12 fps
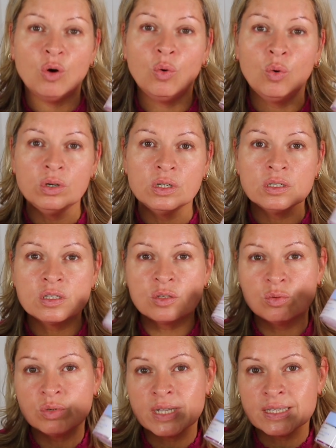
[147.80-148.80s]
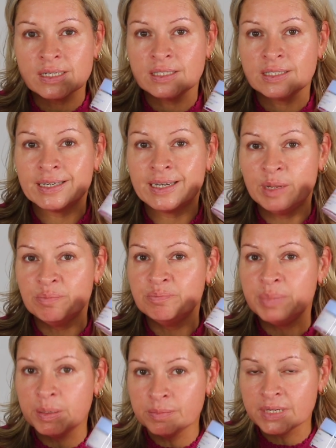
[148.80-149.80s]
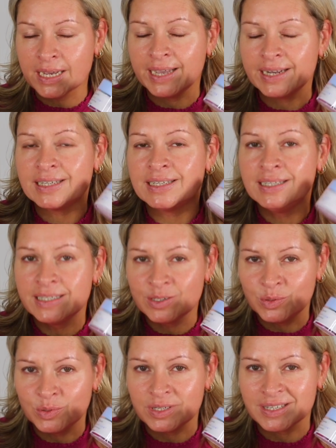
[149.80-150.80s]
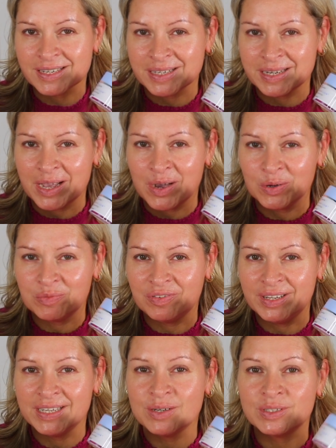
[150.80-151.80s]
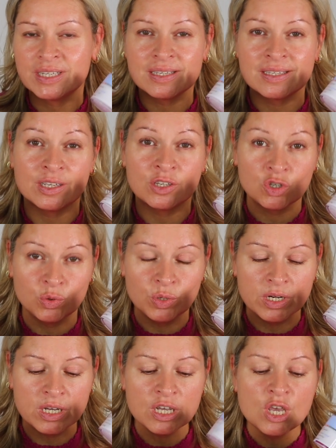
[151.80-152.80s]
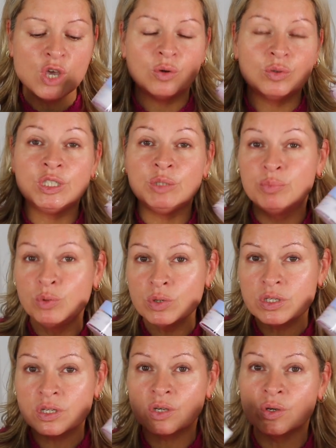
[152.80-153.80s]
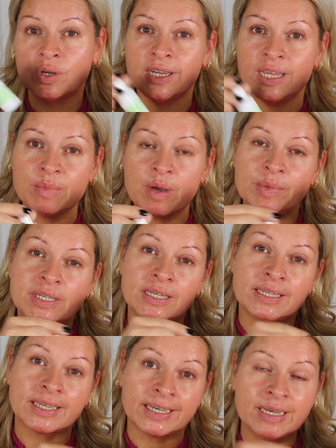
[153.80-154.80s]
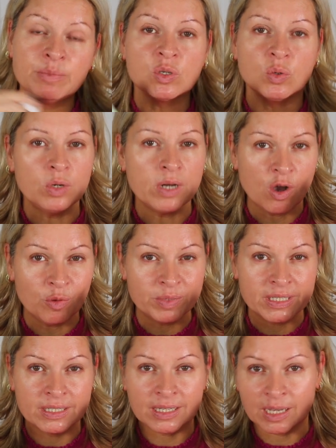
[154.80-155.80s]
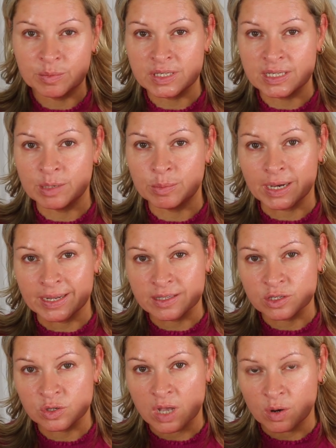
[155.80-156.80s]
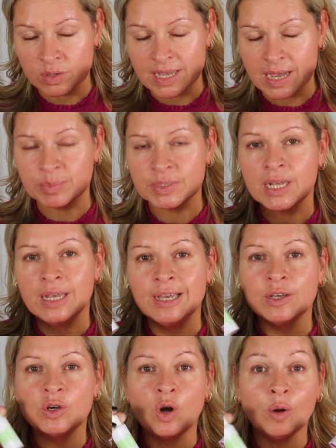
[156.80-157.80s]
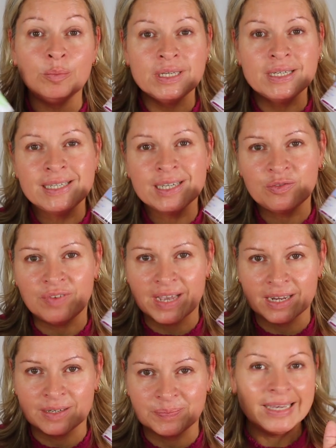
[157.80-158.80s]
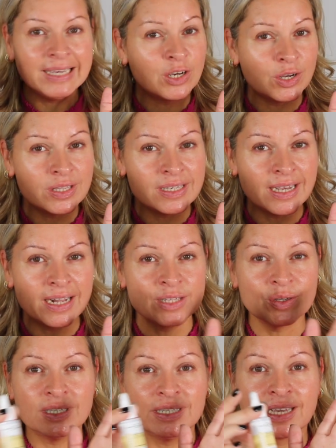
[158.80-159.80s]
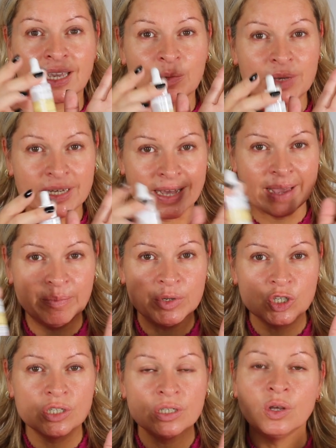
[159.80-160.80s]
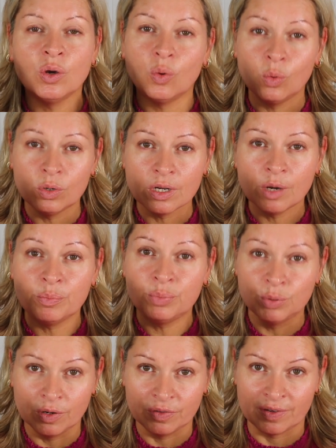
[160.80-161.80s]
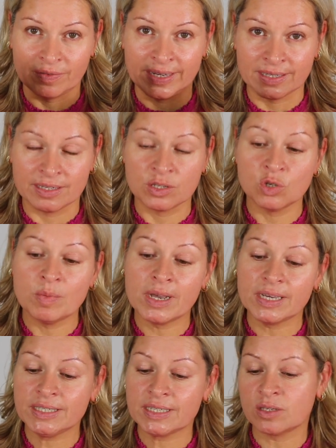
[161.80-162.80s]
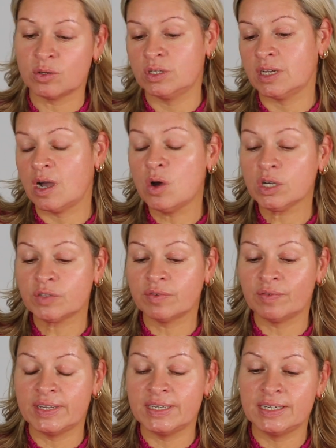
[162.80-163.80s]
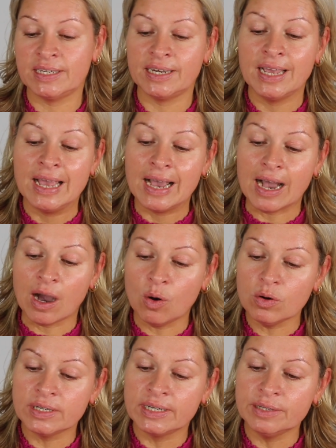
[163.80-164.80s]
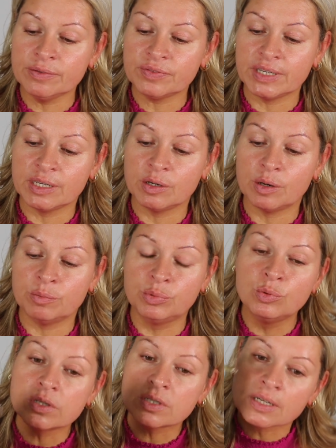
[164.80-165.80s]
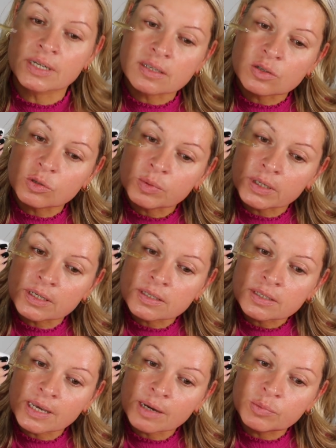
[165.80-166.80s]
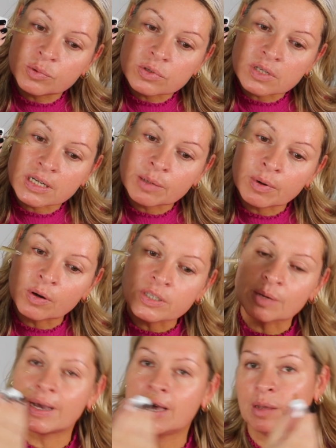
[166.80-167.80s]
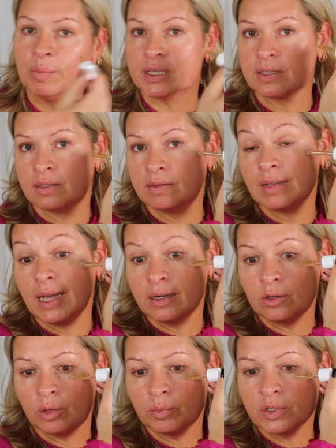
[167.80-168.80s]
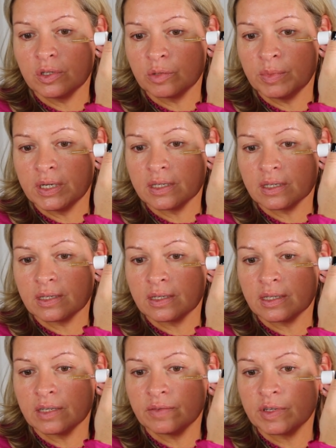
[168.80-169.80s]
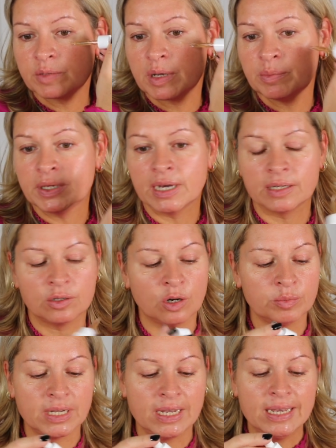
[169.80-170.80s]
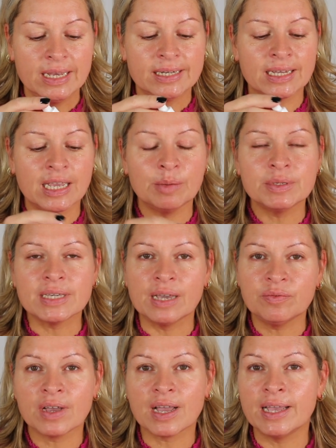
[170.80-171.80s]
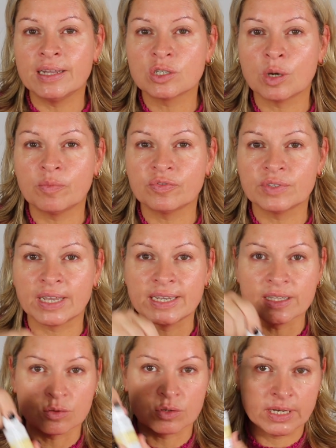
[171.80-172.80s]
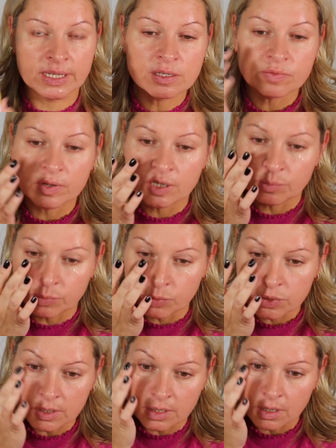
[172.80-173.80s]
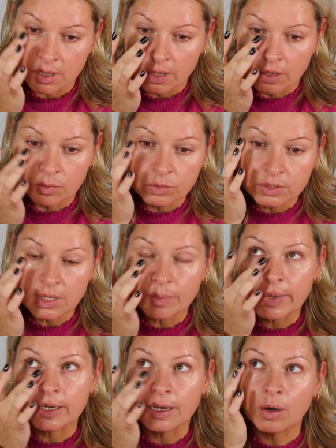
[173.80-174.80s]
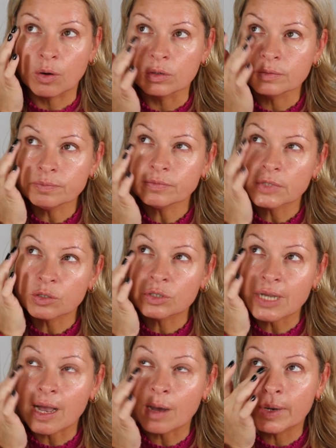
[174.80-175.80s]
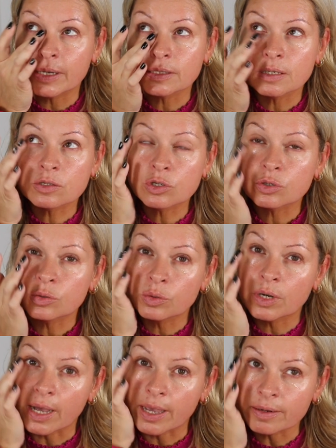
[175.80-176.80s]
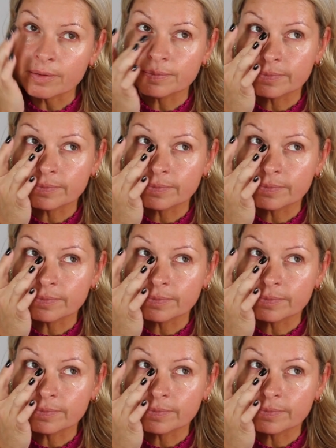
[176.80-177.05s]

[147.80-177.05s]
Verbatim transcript: ohne zusätzlichen Klimbim, der eigentlich nicht nötig ist in der Hautpflege. Und das ist das Schöne. Und die Booster können immer mit den Cremes oder auch mit den Cremes, die ihr bereits zu Hause habt, kombiniert werden. Ihr könnt sie also in die Creme hineinmischen oder pur verwenden. So mache ich das heute auch. Ich verwende den Augenlifting Booster. Das ist übrigens der Booster, der bei euch am allerbesten ankommt. Zumindest ist es das, was bei mir ankommt. Da gebe ich einfach einen Tropfen rechts und links von dem Booster unter meine Augen und arbeite das schön ein.